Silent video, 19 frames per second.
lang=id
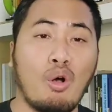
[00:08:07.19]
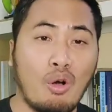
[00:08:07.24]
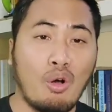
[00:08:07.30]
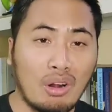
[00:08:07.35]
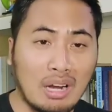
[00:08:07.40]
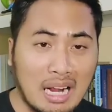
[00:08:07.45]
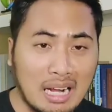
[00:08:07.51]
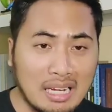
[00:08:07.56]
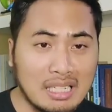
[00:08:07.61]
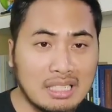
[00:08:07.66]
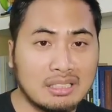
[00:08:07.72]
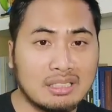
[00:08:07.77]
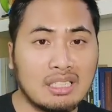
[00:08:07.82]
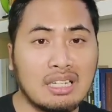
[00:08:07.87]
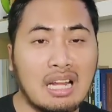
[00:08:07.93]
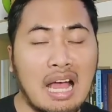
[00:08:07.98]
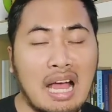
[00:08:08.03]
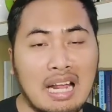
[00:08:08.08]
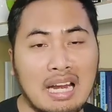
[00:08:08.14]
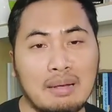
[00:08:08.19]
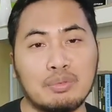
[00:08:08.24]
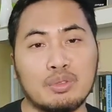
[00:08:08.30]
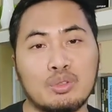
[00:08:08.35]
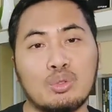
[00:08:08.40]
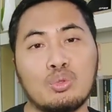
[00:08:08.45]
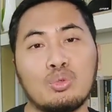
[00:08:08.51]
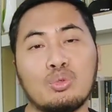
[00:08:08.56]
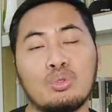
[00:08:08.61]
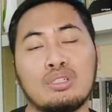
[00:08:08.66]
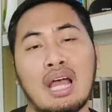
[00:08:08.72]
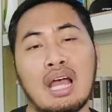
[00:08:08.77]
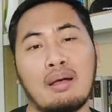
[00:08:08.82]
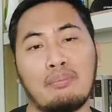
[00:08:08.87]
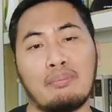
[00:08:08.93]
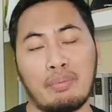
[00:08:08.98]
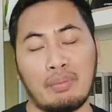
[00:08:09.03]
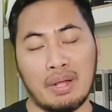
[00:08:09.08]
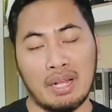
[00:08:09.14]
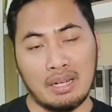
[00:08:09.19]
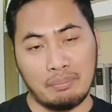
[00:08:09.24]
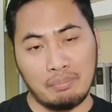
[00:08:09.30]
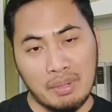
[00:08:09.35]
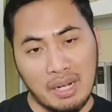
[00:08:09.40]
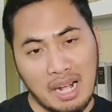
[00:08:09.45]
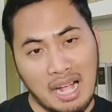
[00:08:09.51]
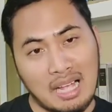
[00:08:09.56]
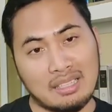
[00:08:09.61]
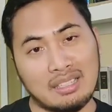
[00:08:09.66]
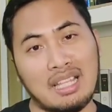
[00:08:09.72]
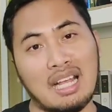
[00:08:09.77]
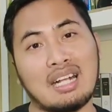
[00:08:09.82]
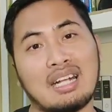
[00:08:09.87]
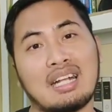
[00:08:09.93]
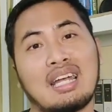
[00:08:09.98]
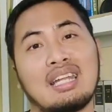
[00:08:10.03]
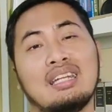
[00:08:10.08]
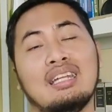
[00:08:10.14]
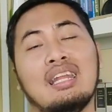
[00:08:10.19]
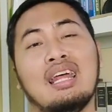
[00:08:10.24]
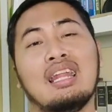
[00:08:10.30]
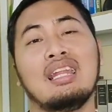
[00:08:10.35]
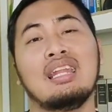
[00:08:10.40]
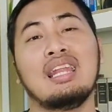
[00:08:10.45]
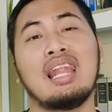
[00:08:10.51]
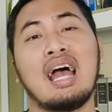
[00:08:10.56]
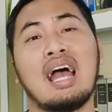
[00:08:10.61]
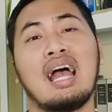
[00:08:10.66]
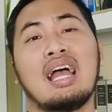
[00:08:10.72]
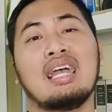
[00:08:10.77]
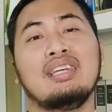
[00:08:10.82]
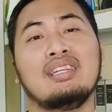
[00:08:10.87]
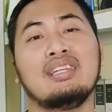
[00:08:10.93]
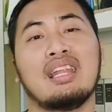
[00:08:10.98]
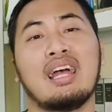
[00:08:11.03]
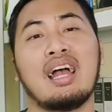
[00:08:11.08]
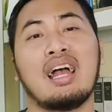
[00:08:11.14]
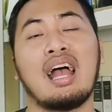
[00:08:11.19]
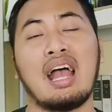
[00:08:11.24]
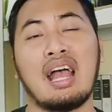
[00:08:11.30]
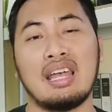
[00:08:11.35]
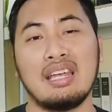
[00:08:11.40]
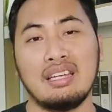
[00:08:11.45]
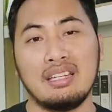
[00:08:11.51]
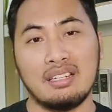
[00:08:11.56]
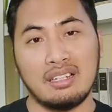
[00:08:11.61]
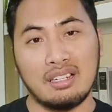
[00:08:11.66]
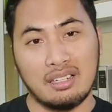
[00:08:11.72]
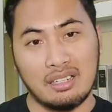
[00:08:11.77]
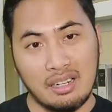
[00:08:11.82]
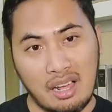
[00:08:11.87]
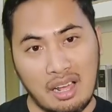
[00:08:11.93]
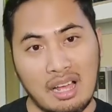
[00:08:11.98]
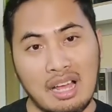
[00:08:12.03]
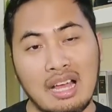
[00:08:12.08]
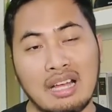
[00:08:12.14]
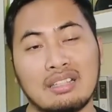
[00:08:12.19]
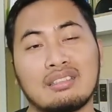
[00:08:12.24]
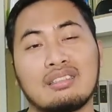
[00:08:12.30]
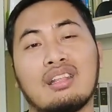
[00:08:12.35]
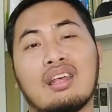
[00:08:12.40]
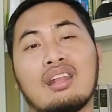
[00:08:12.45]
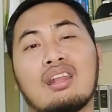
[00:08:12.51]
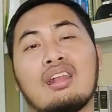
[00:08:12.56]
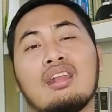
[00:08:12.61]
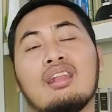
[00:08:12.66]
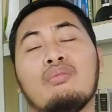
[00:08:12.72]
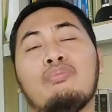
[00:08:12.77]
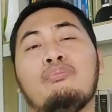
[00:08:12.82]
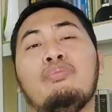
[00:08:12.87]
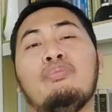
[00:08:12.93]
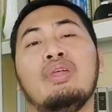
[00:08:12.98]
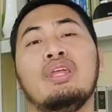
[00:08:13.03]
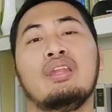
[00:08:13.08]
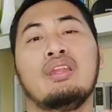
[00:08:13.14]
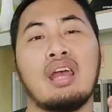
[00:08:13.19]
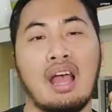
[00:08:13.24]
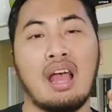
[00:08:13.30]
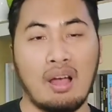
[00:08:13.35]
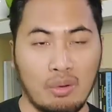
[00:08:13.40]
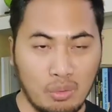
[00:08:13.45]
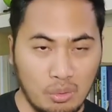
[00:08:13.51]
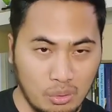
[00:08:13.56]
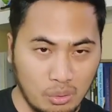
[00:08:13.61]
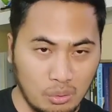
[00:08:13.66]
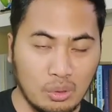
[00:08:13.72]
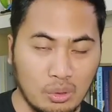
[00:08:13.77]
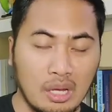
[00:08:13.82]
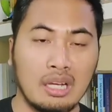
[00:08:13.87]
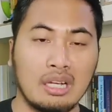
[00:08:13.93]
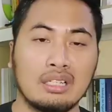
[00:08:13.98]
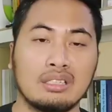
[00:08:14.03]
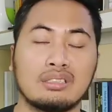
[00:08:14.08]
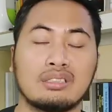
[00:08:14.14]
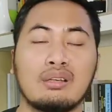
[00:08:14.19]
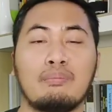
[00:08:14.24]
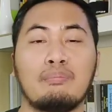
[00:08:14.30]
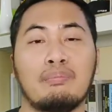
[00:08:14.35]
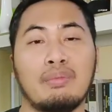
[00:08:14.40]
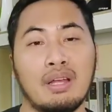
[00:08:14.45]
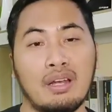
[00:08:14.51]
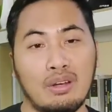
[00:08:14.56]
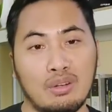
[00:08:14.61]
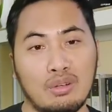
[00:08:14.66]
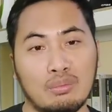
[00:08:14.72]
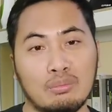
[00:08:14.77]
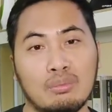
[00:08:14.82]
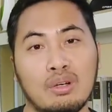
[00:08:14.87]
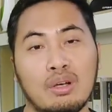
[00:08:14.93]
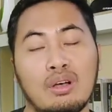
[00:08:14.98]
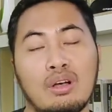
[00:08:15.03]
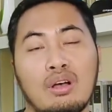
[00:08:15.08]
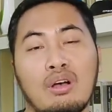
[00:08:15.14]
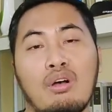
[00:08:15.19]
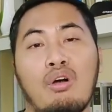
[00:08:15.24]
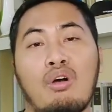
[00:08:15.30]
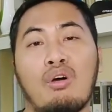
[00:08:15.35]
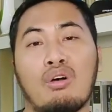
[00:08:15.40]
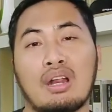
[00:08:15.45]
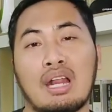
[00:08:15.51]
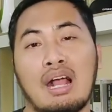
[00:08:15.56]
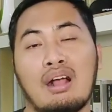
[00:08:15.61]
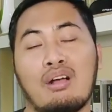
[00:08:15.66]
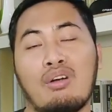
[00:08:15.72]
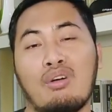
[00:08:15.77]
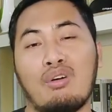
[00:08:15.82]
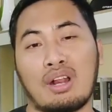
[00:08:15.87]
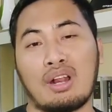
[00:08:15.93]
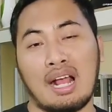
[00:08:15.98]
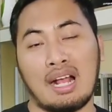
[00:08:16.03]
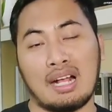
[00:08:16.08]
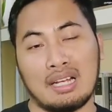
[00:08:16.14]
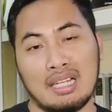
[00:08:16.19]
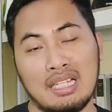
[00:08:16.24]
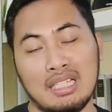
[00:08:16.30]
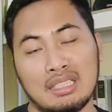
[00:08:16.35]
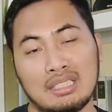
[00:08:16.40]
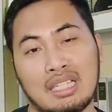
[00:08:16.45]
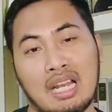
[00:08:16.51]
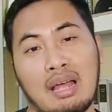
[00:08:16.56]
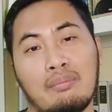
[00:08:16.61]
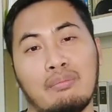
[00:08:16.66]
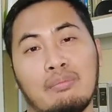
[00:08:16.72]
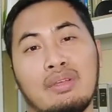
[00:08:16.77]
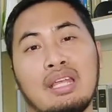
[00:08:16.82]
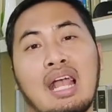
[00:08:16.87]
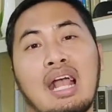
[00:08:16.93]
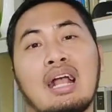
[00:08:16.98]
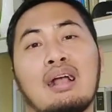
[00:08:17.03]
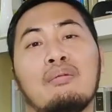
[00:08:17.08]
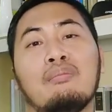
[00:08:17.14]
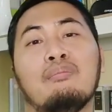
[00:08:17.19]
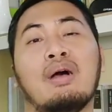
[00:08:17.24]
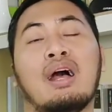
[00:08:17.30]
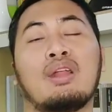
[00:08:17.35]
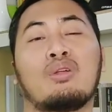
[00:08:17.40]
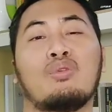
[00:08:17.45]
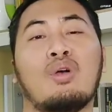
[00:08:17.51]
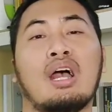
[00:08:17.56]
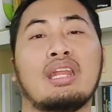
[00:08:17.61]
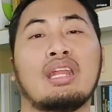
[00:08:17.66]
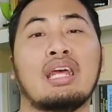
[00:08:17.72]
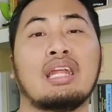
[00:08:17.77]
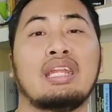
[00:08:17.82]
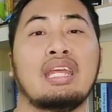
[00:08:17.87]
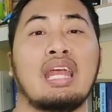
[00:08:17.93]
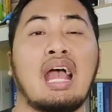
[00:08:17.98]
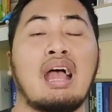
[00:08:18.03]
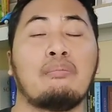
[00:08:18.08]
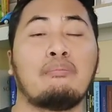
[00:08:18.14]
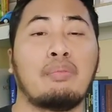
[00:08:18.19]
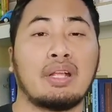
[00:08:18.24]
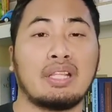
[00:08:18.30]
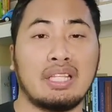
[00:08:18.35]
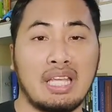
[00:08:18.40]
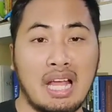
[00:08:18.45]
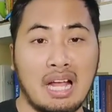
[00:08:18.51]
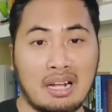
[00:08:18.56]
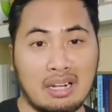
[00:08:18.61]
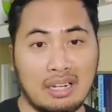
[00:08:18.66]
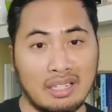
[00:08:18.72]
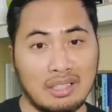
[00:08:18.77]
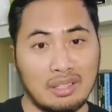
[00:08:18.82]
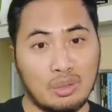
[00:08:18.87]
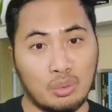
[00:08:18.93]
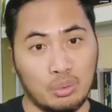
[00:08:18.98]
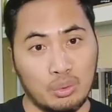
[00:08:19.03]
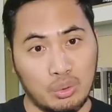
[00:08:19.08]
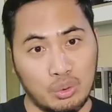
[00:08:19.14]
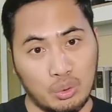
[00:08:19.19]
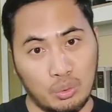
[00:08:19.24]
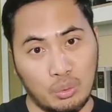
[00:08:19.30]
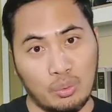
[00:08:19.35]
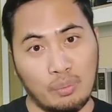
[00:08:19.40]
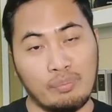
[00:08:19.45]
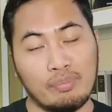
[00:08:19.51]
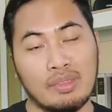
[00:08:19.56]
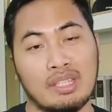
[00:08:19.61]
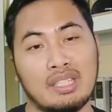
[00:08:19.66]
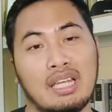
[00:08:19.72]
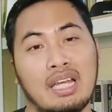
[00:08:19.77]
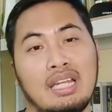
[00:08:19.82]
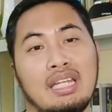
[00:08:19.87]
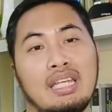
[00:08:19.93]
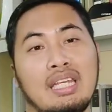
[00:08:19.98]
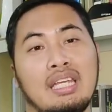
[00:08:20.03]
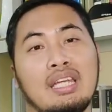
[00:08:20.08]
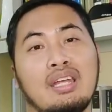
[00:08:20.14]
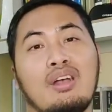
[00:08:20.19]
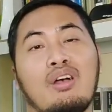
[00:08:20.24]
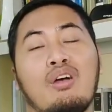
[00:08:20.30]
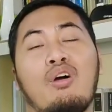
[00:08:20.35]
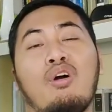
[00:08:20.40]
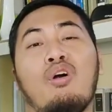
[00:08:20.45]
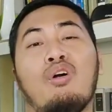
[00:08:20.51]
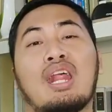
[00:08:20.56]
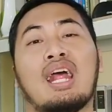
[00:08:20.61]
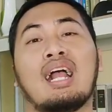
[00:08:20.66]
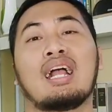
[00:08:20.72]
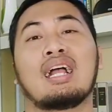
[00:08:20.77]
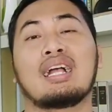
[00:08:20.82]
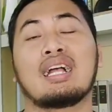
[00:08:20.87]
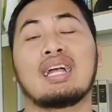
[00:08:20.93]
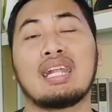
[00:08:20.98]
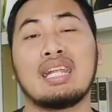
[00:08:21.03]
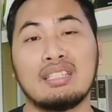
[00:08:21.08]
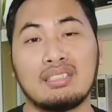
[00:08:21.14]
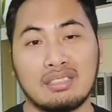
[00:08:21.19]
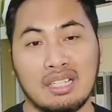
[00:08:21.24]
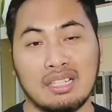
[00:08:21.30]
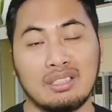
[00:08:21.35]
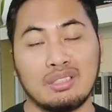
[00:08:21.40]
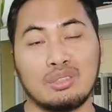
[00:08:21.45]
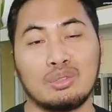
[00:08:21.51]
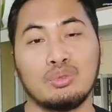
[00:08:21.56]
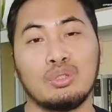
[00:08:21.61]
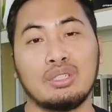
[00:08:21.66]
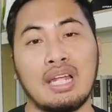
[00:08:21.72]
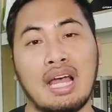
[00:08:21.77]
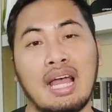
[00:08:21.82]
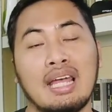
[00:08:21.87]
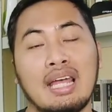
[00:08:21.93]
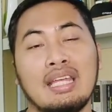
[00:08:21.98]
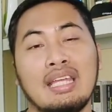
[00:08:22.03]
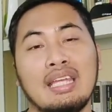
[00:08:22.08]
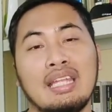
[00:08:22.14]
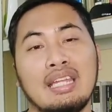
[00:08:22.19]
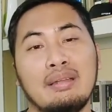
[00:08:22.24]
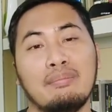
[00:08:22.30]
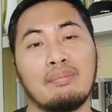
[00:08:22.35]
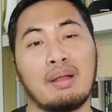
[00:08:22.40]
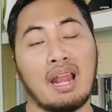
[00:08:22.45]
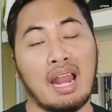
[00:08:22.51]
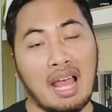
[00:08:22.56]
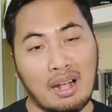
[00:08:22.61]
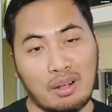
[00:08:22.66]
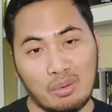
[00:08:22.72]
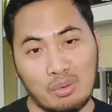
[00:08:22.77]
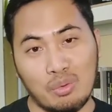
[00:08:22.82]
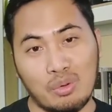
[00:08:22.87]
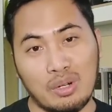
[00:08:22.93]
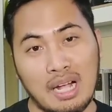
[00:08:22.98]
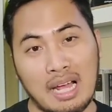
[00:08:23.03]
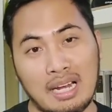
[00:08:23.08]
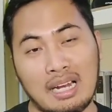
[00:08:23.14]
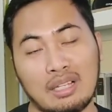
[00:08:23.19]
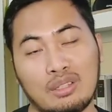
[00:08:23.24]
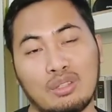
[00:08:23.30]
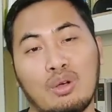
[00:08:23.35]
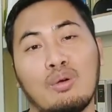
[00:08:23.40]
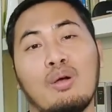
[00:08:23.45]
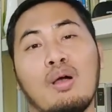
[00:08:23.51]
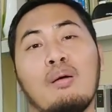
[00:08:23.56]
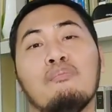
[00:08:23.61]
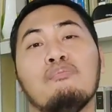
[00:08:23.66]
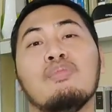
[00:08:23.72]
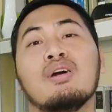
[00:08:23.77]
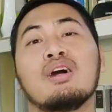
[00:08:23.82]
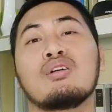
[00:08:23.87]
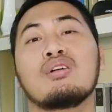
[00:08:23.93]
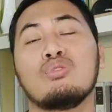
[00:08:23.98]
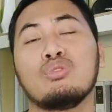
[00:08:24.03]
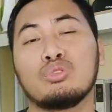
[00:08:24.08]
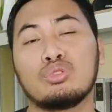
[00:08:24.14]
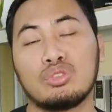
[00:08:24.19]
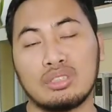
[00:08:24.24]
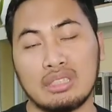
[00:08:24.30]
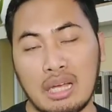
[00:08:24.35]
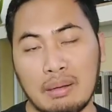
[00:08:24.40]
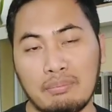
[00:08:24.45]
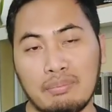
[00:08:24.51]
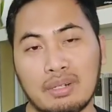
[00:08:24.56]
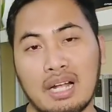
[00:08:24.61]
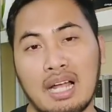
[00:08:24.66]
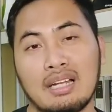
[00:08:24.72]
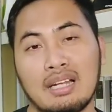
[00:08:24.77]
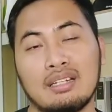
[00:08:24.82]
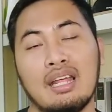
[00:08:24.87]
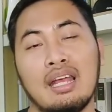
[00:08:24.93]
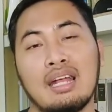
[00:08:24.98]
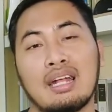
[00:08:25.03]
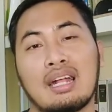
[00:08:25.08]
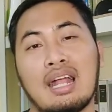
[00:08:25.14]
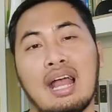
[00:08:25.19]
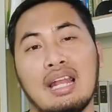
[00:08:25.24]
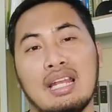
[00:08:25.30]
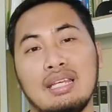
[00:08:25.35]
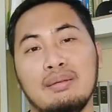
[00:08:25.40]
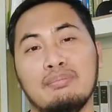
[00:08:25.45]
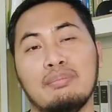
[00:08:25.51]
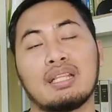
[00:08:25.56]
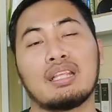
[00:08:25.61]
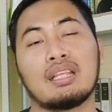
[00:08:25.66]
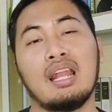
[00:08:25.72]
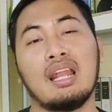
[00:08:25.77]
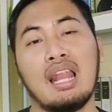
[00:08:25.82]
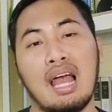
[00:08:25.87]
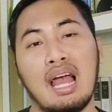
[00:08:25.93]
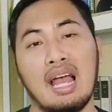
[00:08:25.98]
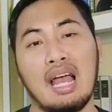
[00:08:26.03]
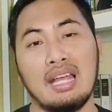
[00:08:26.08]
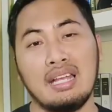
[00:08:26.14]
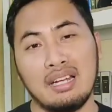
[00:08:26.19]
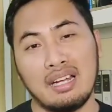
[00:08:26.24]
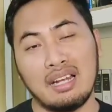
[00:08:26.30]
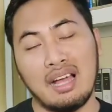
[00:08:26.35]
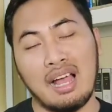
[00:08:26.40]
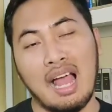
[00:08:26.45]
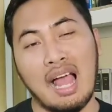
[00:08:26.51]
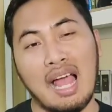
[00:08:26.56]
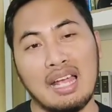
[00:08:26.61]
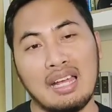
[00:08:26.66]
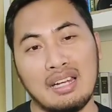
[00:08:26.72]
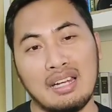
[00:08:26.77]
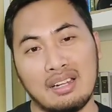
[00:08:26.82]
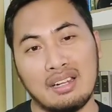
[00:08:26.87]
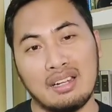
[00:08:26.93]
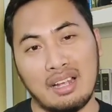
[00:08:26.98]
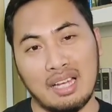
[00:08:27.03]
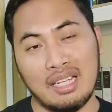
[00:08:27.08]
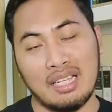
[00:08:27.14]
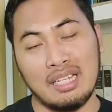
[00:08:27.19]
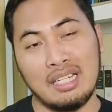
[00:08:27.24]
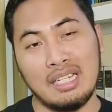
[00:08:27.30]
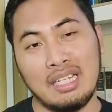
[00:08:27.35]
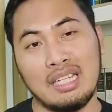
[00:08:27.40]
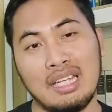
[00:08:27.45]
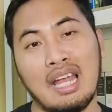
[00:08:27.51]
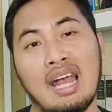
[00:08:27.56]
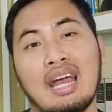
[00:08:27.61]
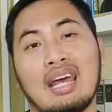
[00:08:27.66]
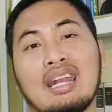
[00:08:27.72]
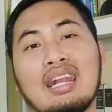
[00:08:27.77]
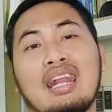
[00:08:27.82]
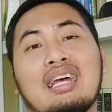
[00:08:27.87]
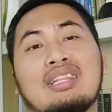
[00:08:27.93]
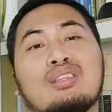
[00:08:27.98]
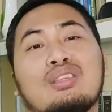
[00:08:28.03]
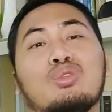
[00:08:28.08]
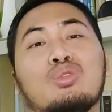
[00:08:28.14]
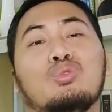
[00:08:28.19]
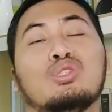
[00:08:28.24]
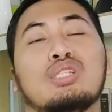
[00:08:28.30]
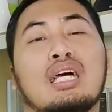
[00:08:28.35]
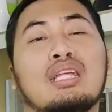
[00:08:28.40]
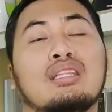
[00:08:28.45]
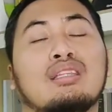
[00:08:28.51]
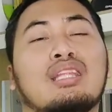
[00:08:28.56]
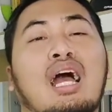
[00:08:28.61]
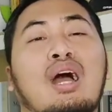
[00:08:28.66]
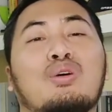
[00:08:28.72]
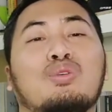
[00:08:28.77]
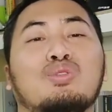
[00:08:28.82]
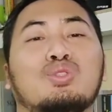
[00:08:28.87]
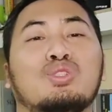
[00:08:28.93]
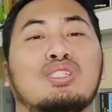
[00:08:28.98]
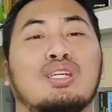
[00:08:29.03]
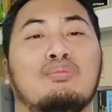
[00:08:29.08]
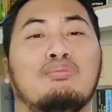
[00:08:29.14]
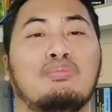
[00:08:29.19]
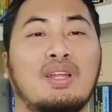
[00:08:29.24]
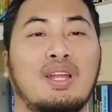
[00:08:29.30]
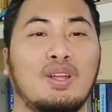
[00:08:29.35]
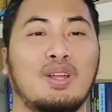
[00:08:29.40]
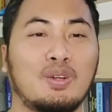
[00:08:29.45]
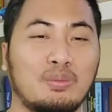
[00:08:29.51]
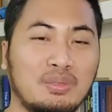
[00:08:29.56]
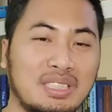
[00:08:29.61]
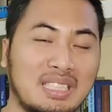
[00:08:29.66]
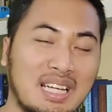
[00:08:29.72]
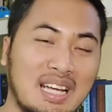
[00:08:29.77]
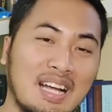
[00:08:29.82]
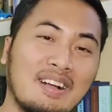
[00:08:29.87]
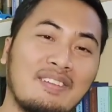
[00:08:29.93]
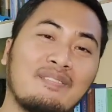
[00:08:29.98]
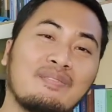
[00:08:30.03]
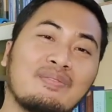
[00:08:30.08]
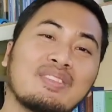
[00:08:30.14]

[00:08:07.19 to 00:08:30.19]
Orang Kristen Arab sudah eh, mengatakan la ilaha illallah terlebih dahulu sebelum orang-orang Islam yang baru ada di abad yang ke-7. Jadi orang Kristen sudah melakukan atau mengucapkan kalimat la ilaha illallah ini ratusan tahun sebelumnya.